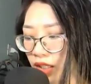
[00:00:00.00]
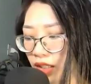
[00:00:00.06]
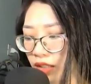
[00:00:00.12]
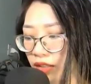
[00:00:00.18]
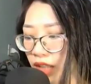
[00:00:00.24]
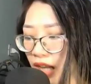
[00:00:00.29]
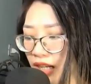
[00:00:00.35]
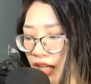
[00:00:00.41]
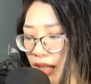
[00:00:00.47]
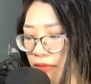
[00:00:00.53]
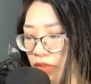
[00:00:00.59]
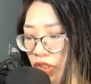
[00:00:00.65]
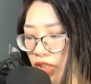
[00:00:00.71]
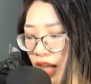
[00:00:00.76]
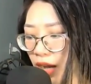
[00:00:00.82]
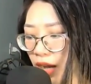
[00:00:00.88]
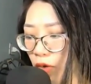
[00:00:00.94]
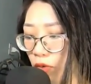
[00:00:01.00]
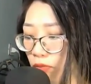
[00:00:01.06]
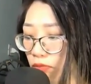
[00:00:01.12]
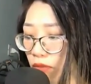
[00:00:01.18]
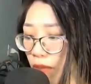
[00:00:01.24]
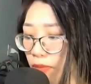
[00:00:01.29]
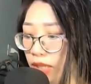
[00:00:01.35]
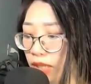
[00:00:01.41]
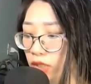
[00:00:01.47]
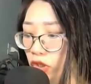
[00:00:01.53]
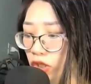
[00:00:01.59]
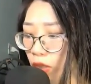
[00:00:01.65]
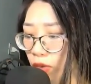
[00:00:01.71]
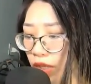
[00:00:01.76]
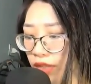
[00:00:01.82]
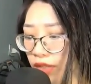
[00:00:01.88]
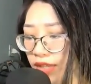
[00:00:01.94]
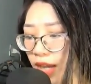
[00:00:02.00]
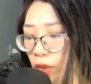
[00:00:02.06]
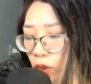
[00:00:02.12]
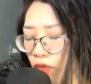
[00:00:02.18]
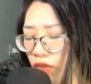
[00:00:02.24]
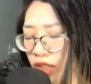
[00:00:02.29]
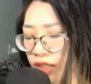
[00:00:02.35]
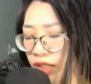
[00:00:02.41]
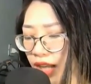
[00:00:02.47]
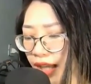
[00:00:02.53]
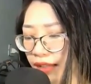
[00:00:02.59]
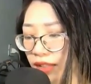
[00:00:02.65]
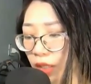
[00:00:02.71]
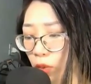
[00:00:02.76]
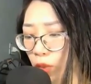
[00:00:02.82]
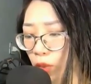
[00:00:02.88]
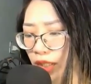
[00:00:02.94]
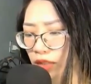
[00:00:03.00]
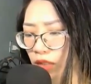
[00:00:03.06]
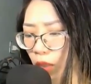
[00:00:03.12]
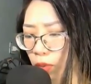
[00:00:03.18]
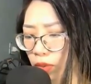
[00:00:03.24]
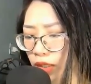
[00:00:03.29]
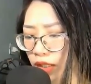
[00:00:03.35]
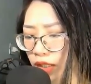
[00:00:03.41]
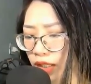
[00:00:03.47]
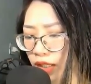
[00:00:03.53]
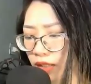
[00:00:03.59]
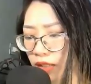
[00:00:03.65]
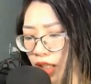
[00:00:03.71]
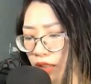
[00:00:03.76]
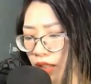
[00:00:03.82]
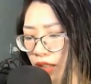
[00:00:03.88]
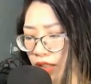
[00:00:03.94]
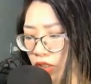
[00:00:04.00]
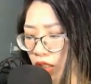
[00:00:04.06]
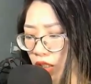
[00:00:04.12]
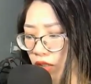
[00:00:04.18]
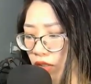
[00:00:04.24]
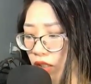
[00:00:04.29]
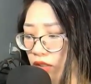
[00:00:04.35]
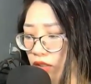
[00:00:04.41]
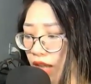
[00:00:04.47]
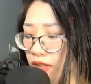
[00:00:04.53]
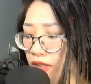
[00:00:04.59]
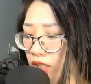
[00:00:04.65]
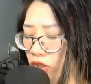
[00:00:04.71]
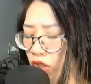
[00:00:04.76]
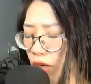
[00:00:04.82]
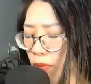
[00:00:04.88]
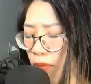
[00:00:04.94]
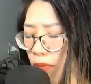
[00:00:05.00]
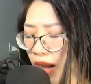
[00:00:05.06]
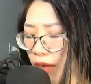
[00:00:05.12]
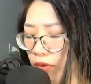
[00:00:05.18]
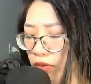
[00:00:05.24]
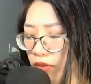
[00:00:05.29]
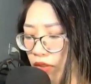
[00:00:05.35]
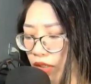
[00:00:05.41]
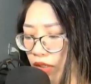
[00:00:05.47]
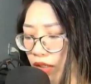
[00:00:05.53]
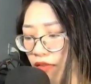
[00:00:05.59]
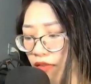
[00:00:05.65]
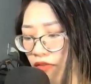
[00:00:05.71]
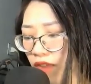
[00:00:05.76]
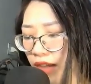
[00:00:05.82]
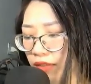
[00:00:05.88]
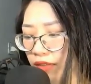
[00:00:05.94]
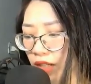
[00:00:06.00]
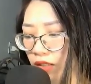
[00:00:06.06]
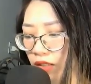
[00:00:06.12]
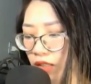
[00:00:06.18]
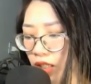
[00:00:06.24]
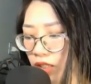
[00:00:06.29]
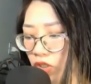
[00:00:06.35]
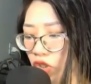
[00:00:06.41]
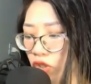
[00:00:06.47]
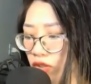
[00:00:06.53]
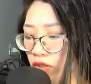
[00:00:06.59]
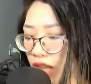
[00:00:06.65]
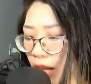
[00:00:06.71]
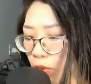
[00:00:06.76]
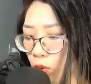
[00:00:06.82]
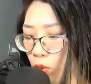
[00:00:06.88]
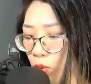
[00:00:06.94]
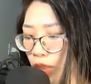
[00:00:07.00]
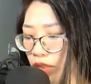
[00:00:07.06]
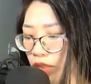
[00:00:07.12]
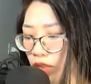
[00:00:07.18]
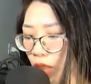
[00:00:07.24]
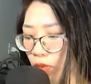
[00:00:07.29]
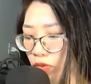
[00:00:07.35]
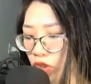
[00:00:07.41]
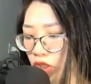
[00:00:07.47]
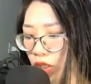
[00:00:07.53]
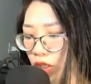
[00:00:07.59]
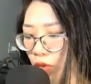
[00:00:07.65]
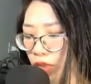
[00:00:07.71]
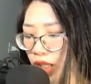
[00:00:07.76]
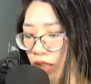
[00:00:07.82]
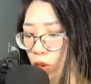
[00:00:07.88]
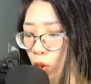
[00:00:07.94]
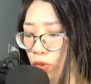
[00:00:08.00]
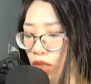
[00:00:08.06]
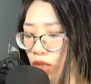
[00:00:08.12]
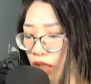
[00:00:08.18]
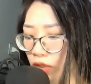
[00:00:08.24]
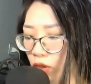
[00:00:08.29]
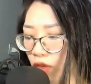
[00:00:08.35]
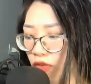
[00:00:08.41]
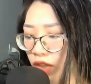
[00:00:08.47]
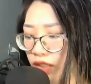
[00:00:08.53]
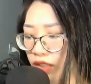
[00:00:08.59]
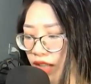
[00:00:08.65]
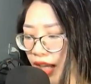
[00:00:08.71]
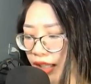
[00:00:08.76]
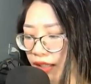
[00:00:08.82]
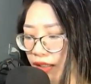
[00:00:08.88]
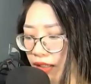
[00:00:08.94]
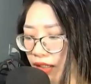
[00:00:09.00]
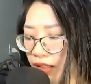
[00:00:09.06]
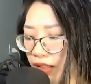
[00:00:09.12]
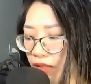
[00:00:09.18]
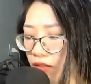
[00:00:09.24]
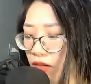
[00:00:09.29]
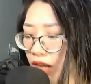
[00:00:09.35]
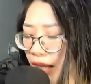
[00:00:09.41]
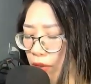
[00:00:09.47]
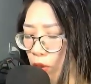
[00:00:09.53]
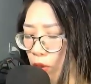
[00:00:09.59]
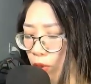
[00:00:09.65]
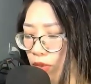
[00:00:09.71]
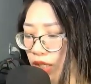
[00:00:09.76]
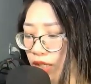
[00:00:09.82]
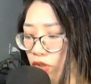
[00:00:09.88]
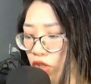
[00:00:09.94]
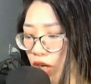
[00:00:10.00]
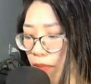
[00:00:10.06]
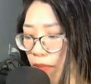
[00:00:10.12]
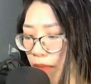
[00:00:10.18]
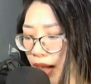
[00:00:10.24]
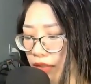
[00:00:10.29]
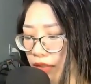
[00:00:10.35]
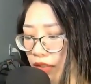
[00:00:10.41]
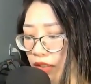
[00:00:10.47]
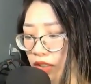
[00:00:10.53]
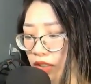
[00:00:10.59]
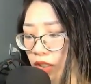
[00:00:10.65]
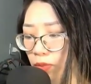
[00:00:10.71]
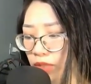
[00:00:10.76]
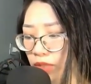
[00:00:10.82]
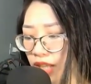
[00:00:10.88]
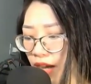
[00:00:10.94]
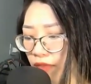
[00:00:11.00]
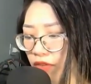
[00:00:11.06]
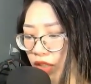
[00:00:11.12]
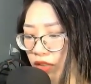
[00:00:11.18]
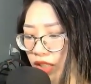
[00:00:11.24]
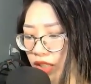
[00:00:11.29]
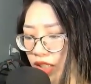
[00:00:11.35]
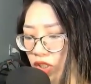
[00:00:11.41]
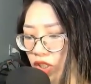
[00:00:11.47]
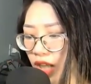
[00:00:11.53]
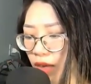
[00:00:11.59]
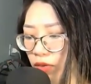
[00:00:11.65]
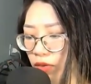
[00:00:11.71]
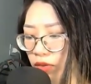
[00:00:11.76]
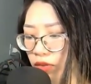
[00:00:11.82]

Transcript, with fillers: Ta làm sao mà biết sau khi giao đồ vật này cho quý tộc, thì thật sự có thể được trọng bảo. Vạn nhất, trưởng lão của quý tộc sau khi thu nhận đồ vật này lại đột nhiên trở mặt không giao vật thì sao?